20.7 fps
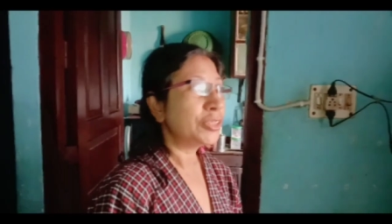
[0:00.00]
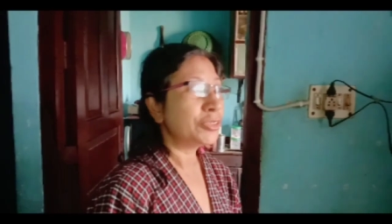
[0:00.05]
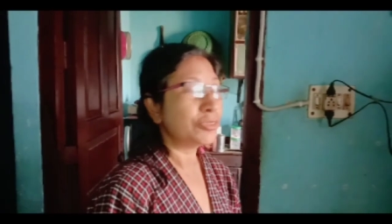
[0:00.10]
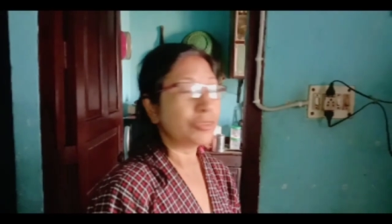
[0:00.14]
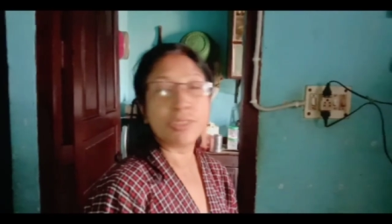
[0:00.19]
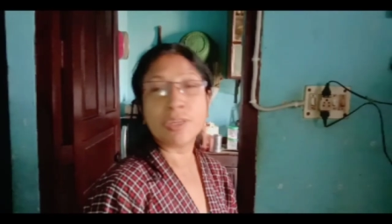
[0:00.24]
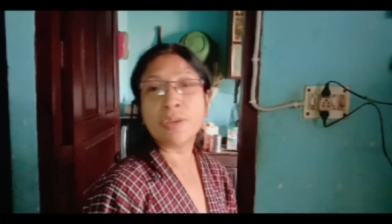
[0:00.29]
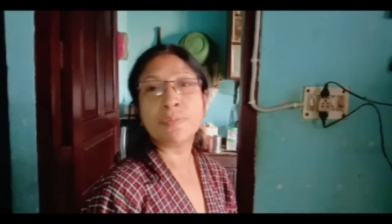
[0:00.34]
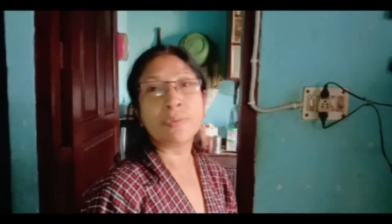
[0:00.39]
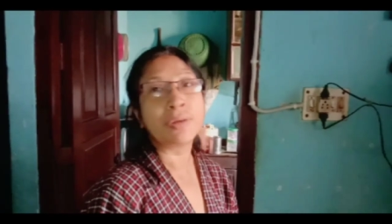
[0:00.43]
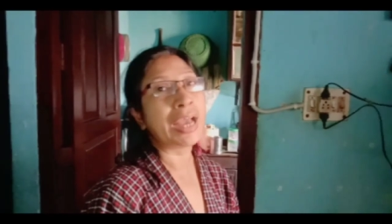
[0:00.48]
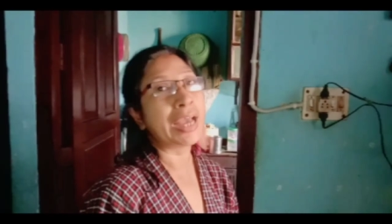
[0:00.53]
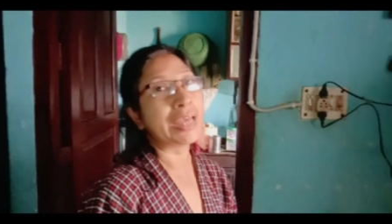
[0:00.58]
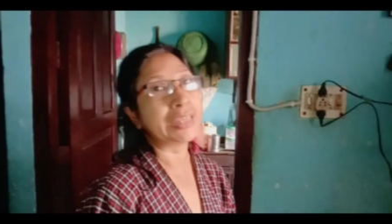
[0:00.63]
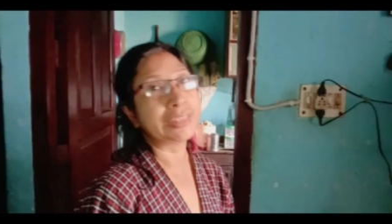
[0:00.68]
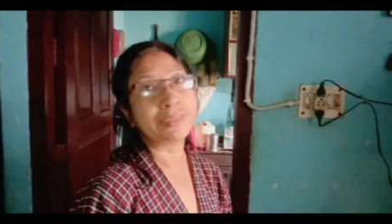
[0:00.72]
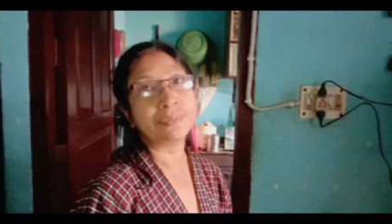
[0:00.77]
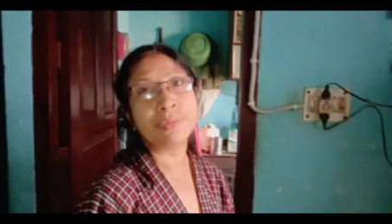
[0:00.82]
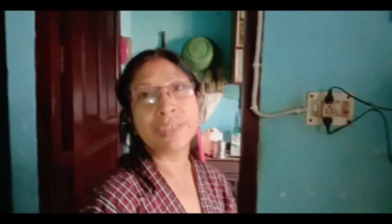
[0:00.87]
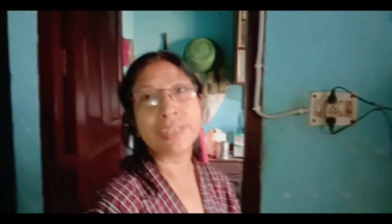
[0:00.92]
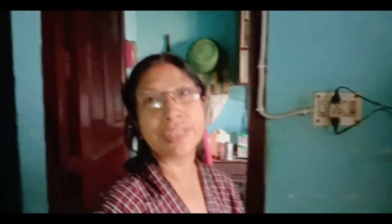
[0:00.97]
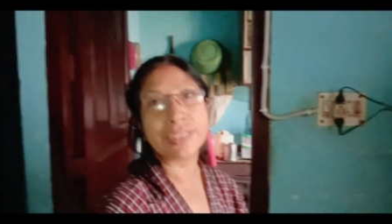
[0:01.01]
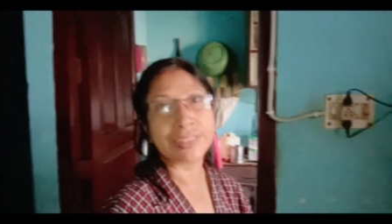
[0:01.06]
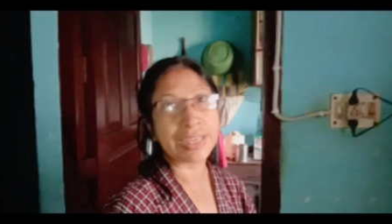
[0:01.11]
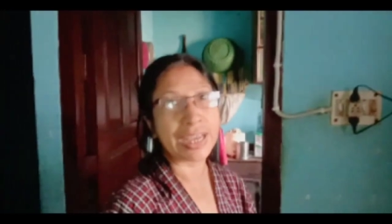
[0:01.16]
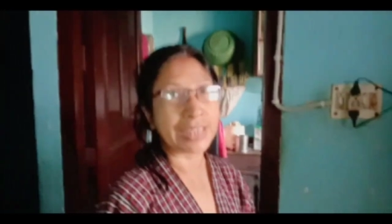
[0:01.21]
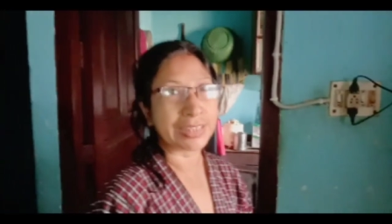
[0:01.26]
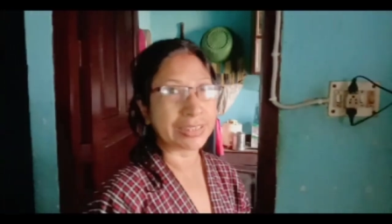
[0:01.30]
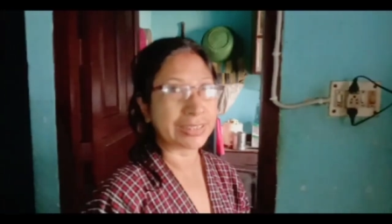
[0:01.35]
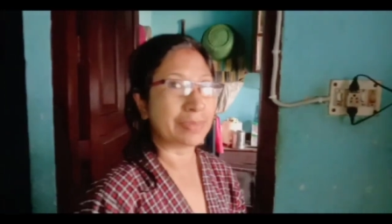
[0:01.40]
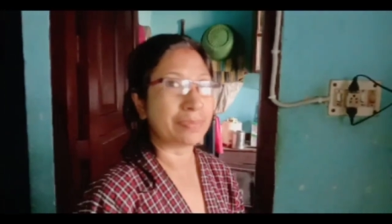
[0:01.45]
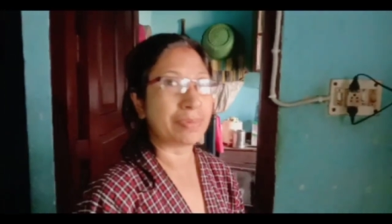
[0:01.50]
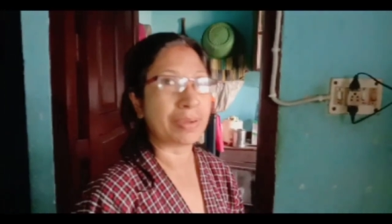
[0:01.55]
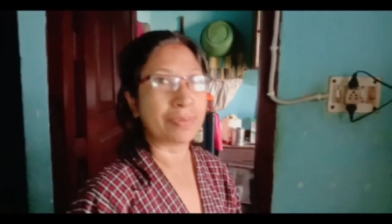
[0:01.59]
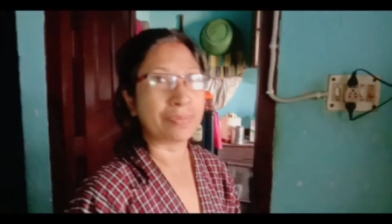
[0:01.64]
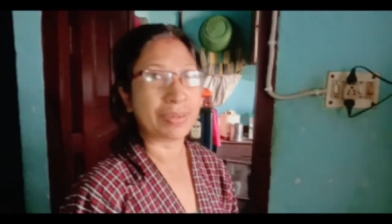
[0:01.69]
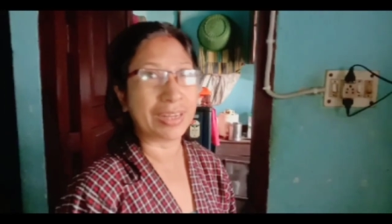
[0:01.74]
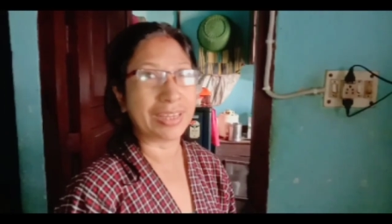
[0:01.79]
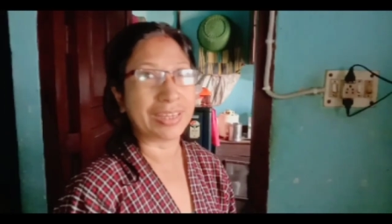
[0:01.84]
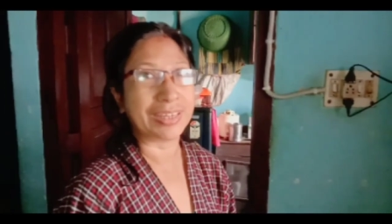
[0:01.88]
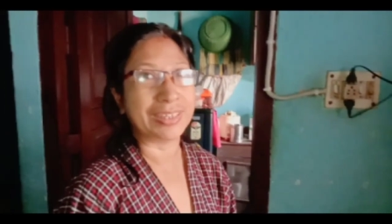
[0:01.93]
যদি আমার হাজব্যান্ড আজকে আসতে
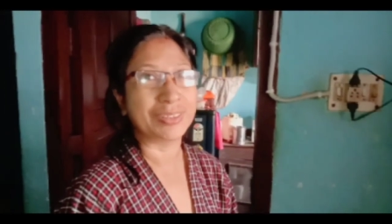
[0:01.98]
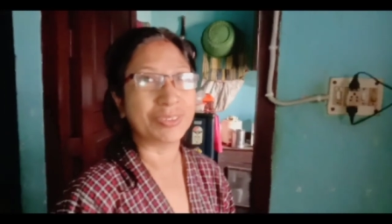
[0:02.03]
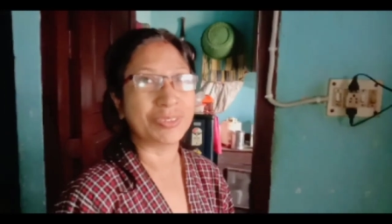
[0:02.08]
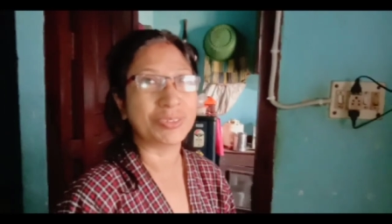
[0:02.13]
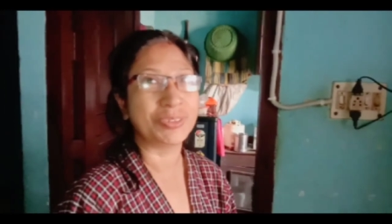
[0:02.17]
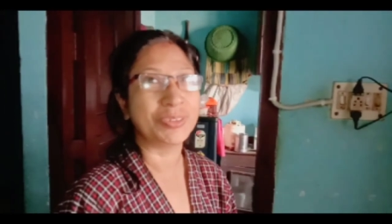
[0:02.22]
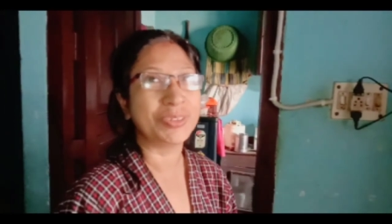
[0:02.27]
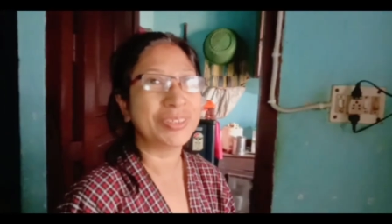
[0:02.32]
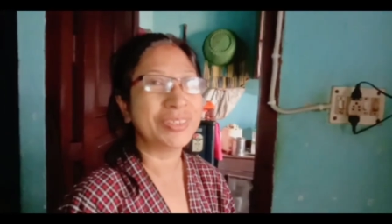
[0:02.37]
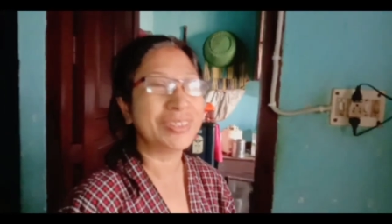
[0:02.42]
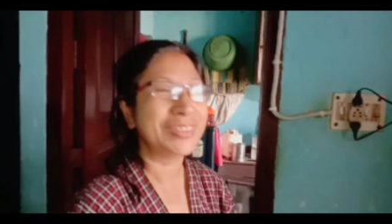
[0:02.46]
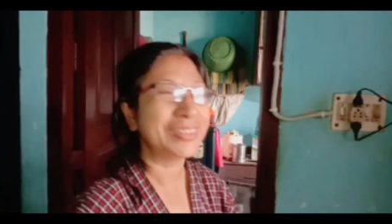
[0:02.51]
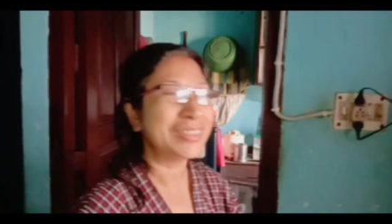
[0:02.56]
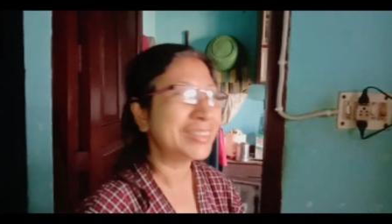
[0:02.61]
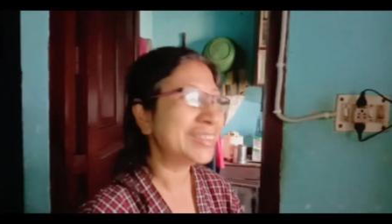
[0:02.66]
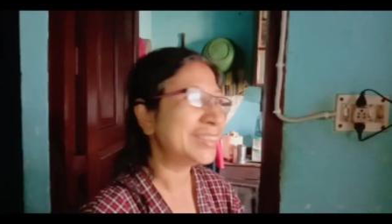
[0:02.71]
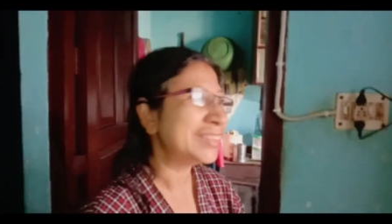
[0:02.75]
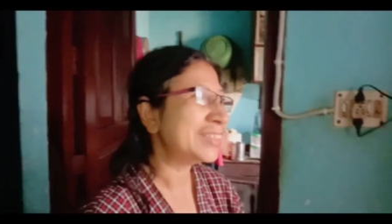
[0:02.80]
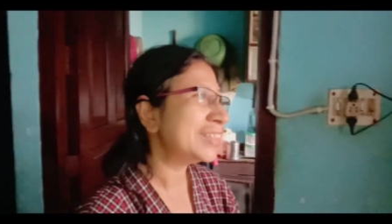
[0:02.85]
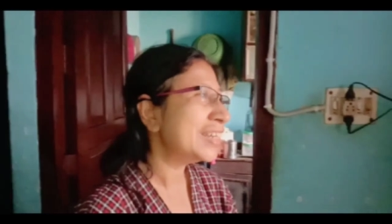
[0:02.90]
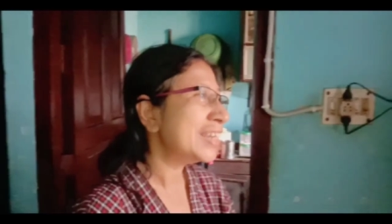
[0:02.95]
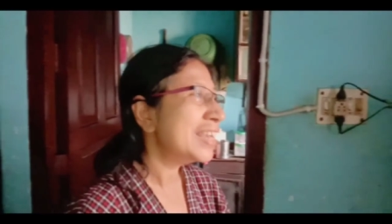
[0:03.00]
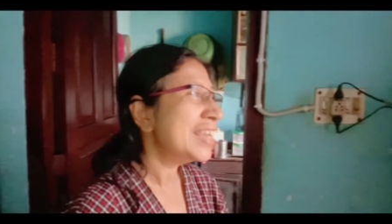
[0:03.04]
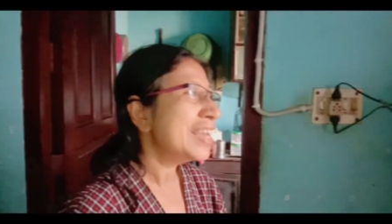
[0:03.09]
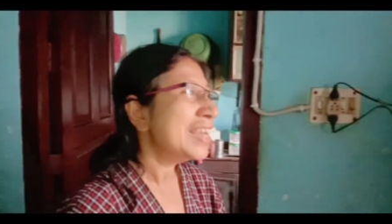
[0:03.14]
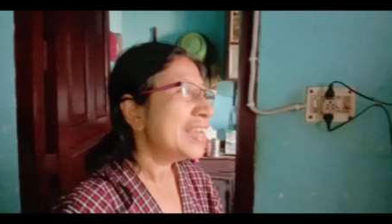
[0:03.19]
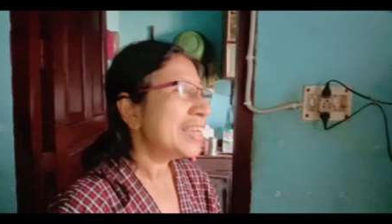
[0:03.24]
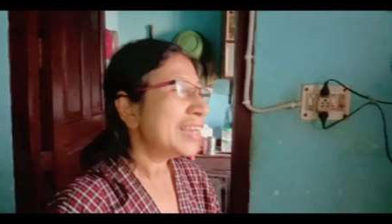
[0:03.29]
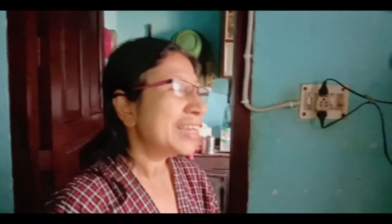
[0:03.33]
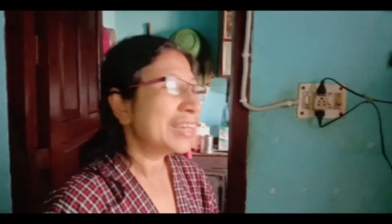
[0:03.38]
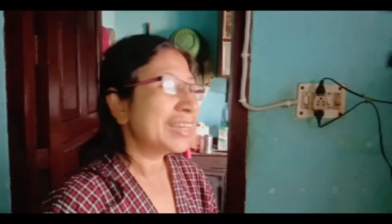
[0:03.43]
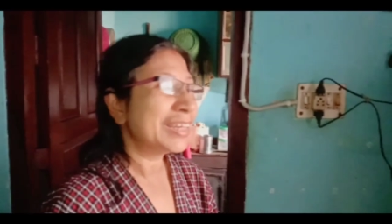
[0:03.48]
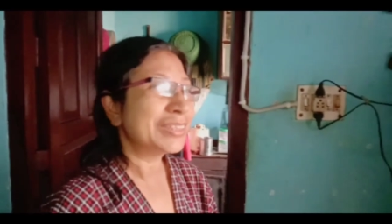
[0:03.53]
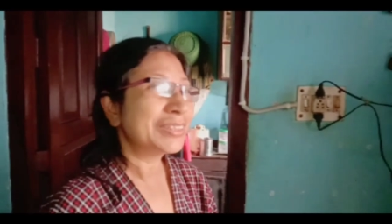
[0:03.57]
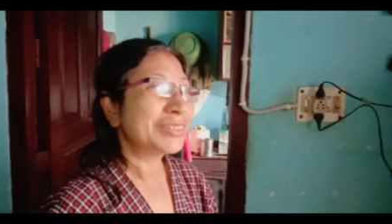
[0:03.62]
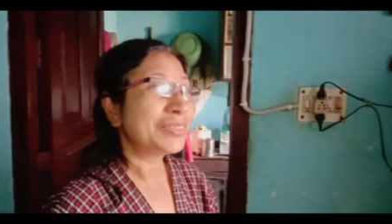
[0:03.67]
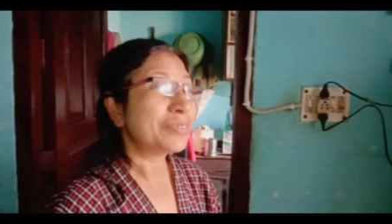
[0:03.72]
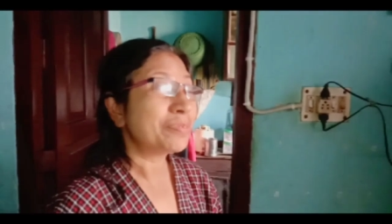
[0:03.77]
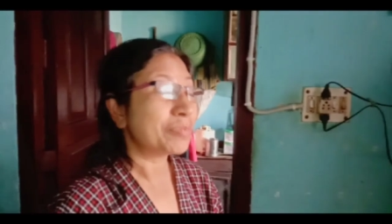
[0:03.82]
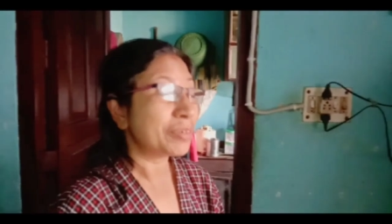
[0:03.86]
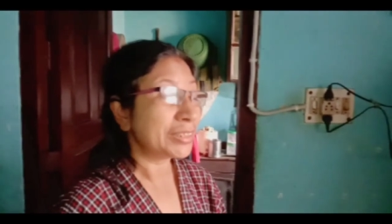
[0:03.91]
পারবে না কিন্তু হ্যাঁ,
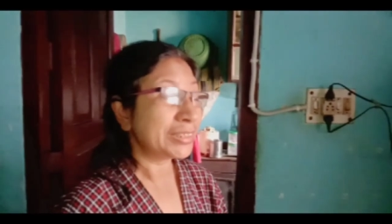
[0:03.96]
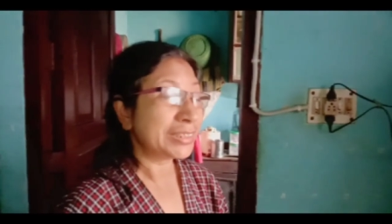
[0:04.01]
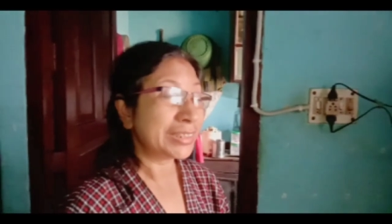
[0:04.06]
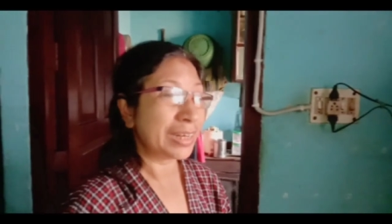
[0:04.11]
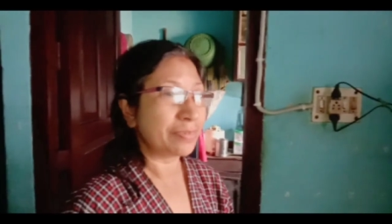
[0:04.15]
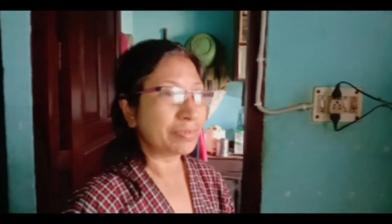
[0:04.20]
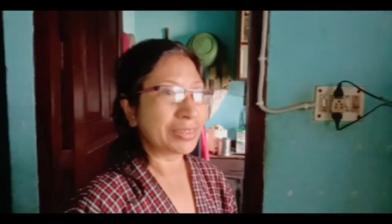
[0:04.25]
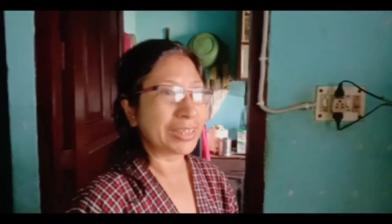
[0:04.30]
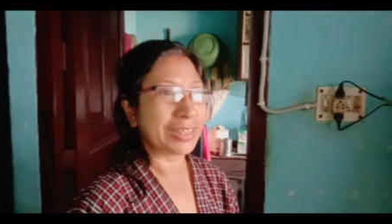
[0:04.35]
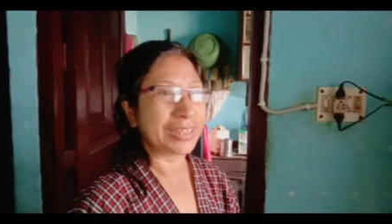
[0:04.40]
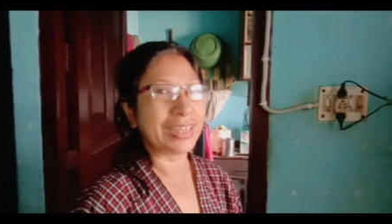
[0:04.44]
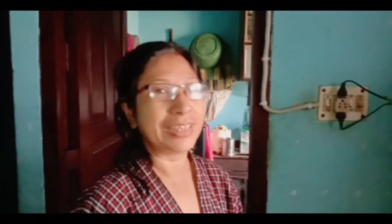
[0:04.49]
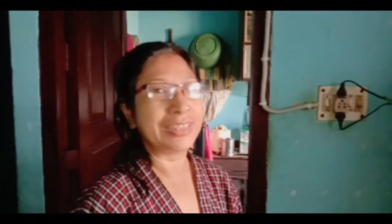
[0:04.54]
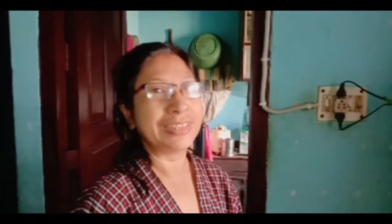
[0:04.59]
তো বলছিলাম সেটাই